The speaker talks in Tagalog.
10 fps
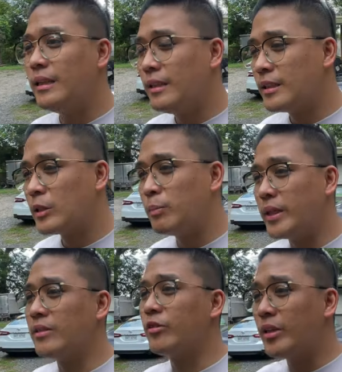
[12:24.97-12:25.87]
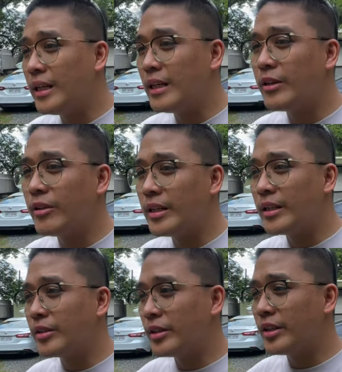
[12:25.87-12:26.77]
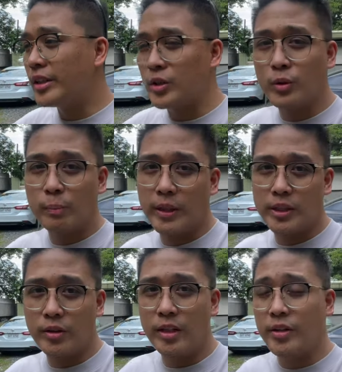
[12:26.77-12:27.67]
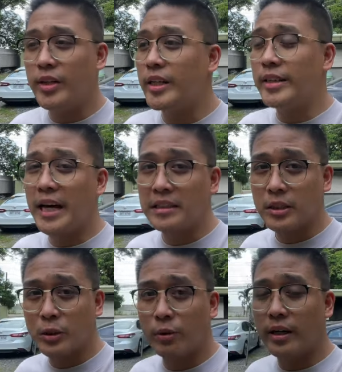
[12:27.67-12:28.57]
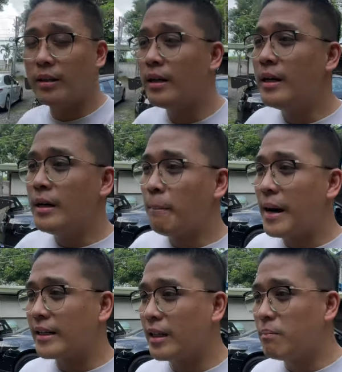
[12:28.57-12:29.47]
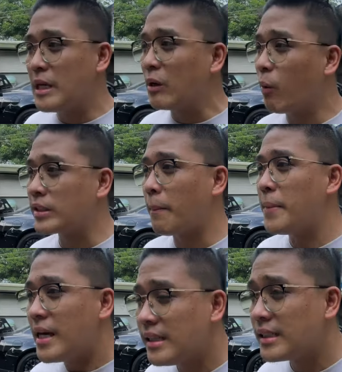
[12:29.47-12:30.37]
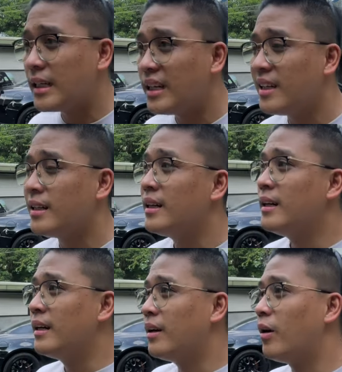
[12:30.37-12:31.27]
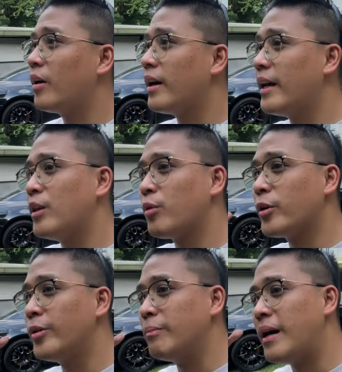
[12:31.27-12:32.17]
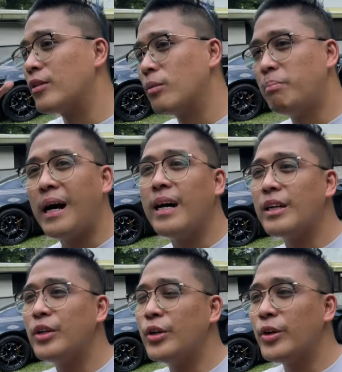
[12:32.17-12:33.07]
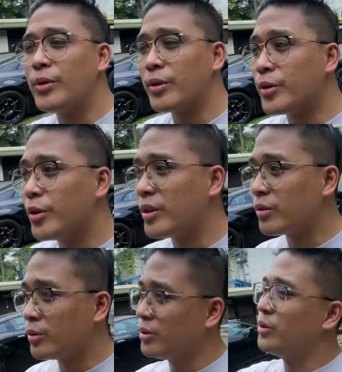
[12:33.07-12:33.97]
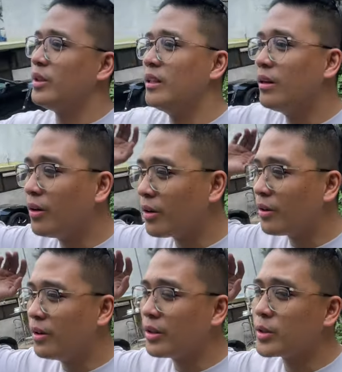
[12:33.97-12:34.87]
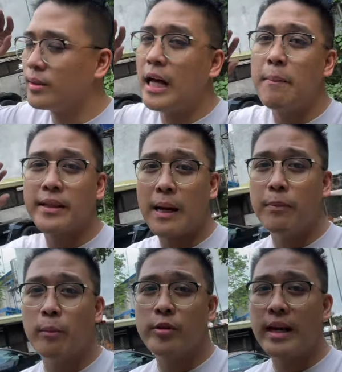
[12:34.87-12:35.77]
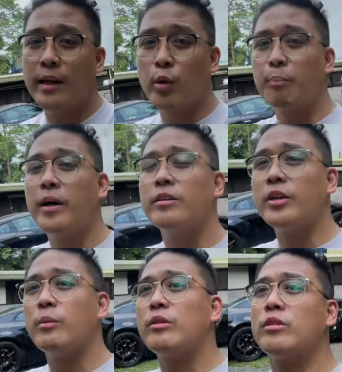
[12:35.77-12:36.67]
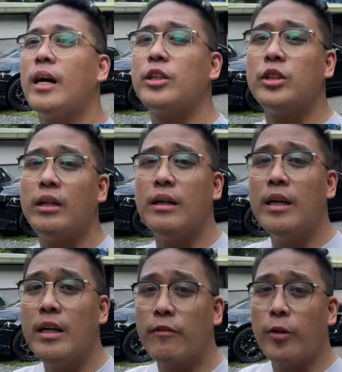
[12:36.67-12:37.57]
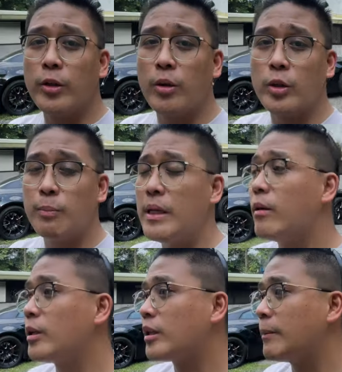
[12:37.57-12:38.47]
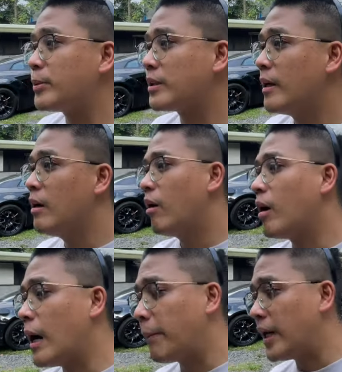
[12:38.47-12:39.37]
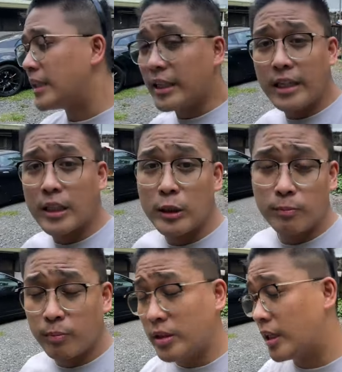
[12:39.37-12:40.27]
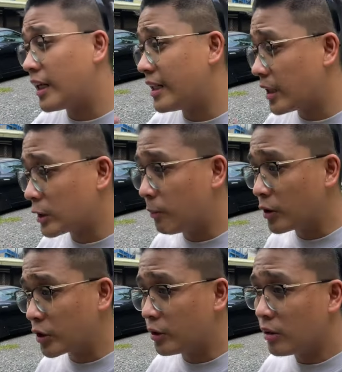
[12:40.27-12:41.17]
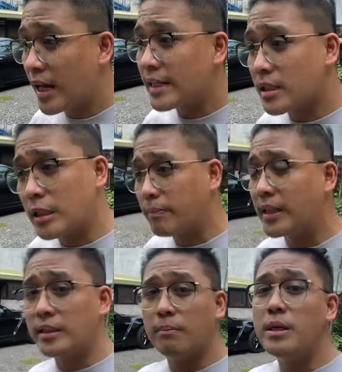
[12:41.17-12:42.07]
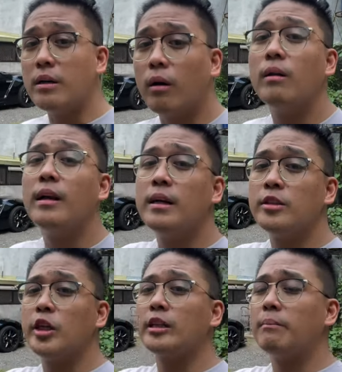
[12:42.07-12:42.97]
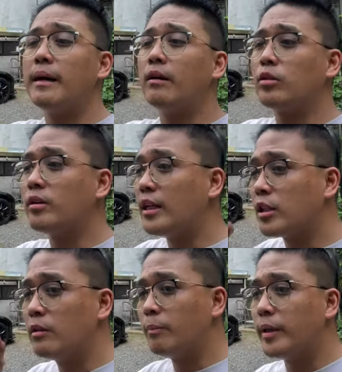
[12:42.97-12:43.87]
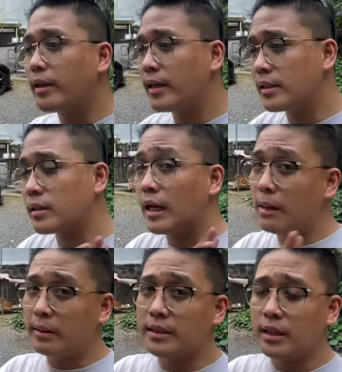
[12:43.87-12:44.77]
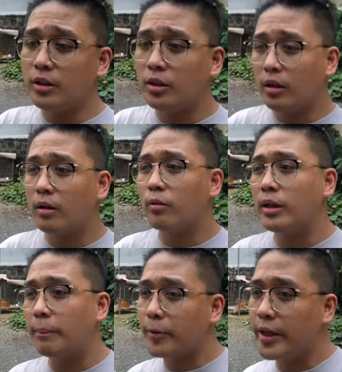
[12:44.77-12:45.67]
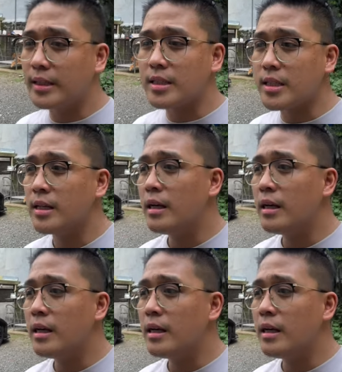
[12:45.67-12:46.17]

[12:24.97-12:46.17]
It's been really, really good. The Supra's really, really nice as well. Bagged in Bicol was amazing. Okay, and we're going back to Baguio, we're going to Locos. Ang dami pa tayong pupuntahan. We're partnering with Hitachi for those Bicol trips. O nga pala, sila rin, nag, sila rin nag-sponsor nung last trip natin sa Bicol. Check them out. Tatachi Lubricants. Salamat sa inyo, Kuya Prince.